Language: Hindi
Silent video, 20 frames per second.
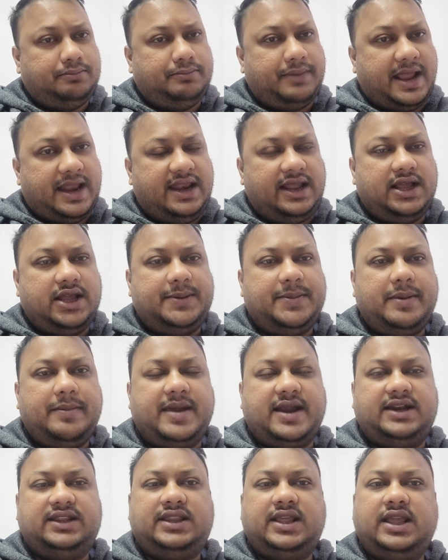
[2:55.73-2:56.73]
पहले घर में
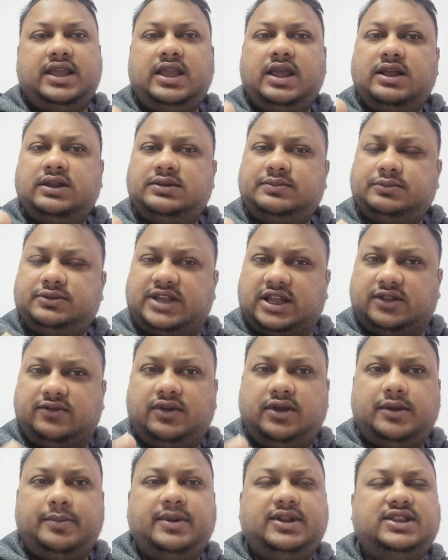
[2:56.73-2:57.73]
बैठते हैं या
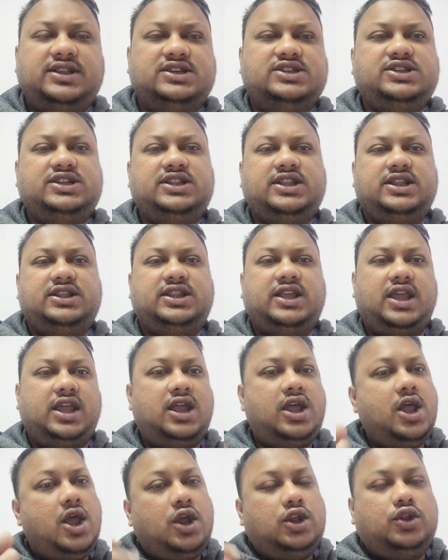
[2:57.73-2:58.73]
सातवें घर में दृष्टि देते हैं
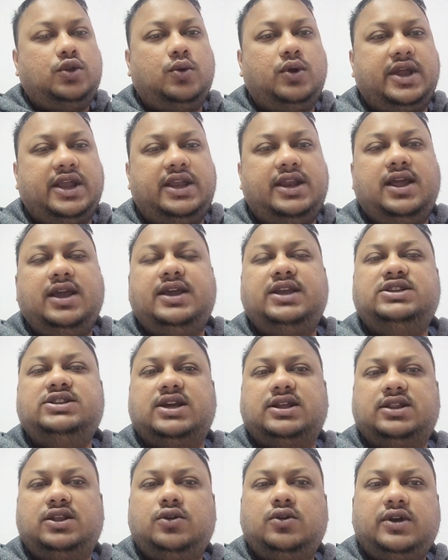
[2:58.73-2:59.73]
तो कहीं ना कहीं
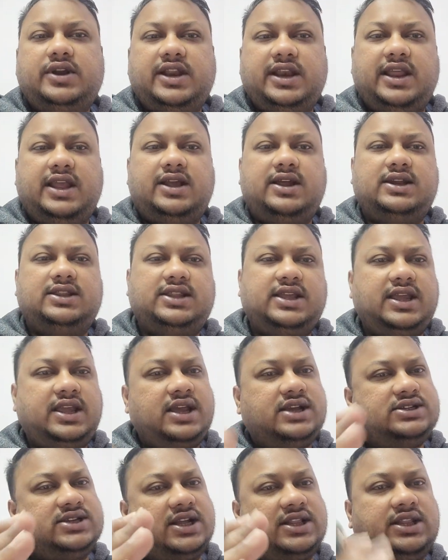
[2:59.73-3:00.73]
शादी को डिले करते हैं या
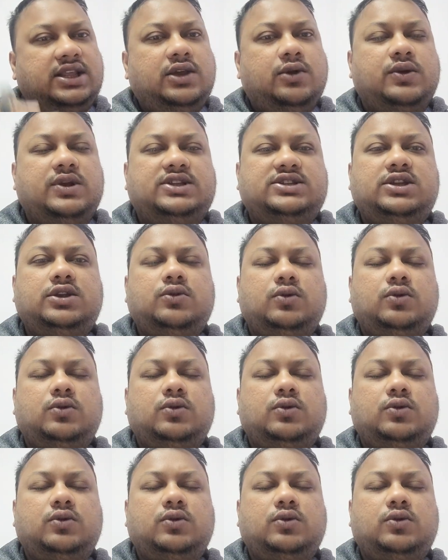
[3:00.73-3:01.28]
शादी होने से